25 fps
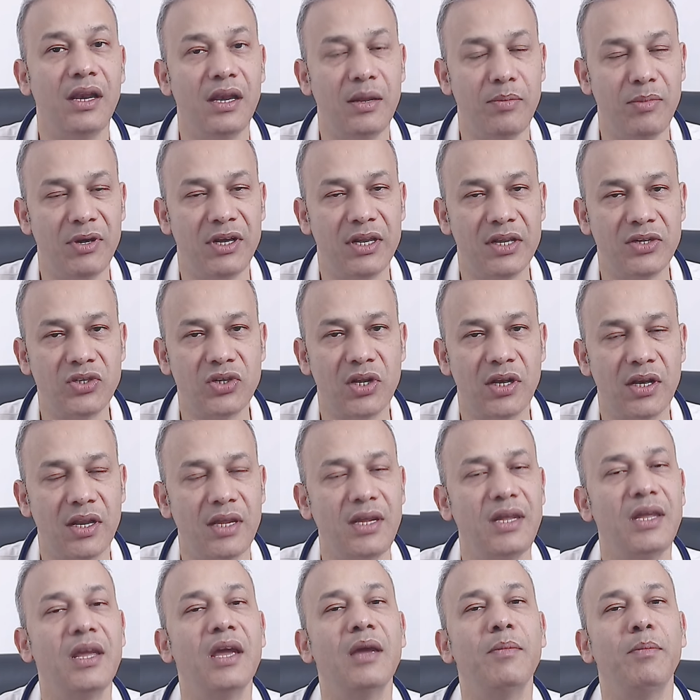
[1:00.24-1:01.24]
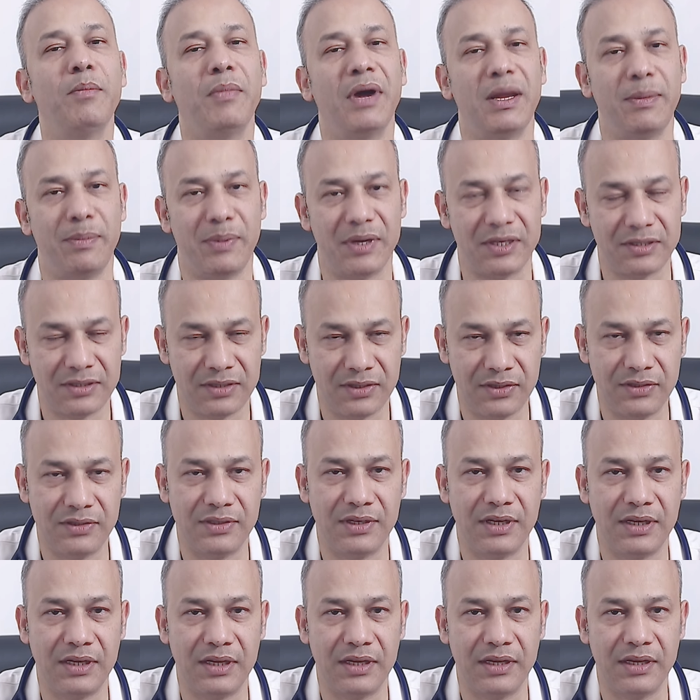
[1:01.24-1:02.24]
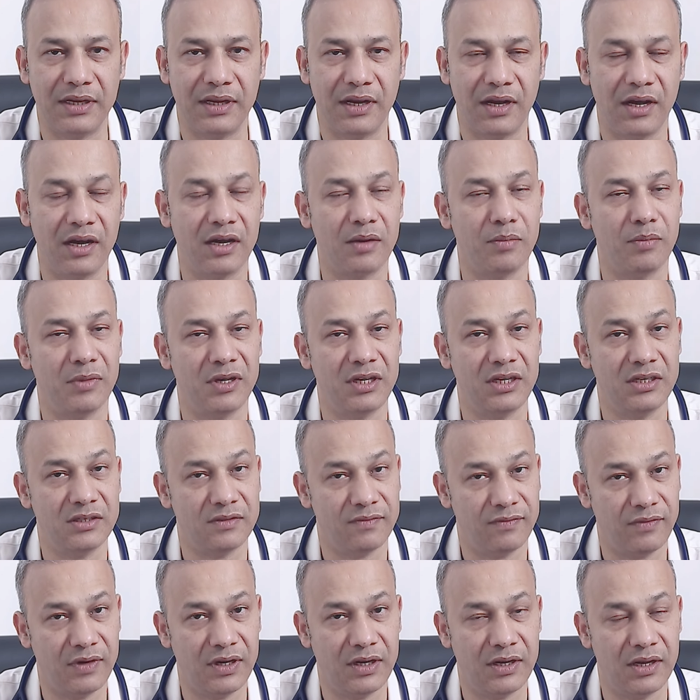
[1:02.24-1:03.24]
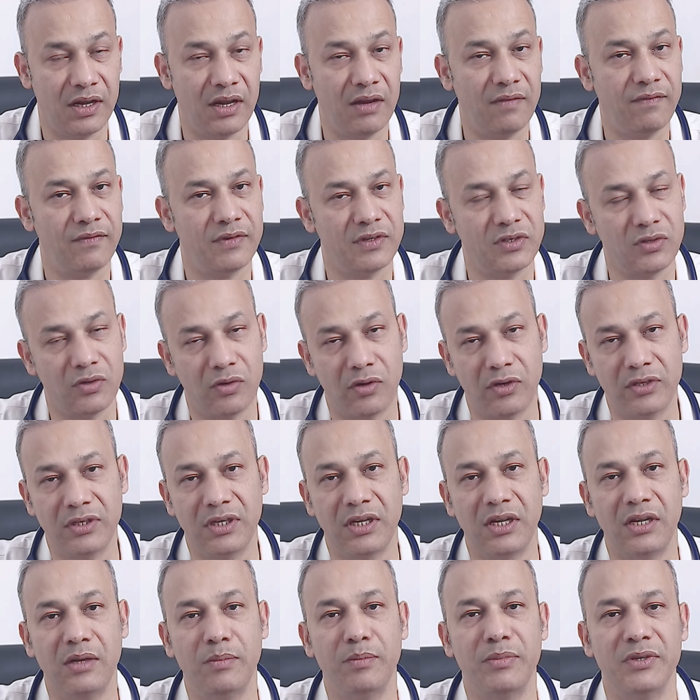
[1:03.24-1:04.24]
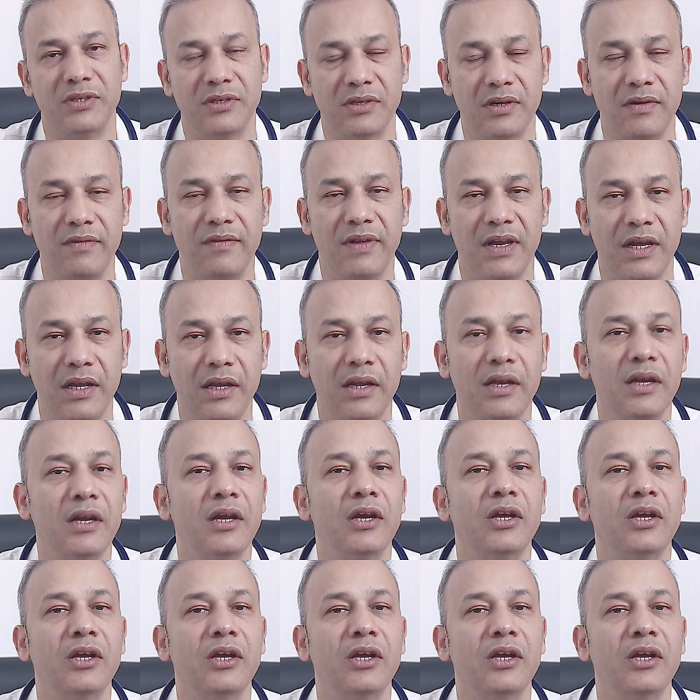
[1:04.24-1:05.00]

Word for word: लिमिटेशन नहीं है बाईपास सर्जरी के लिए अगर मरीज़ फिट है फिजियोलॉजिकली प्रिजर्व है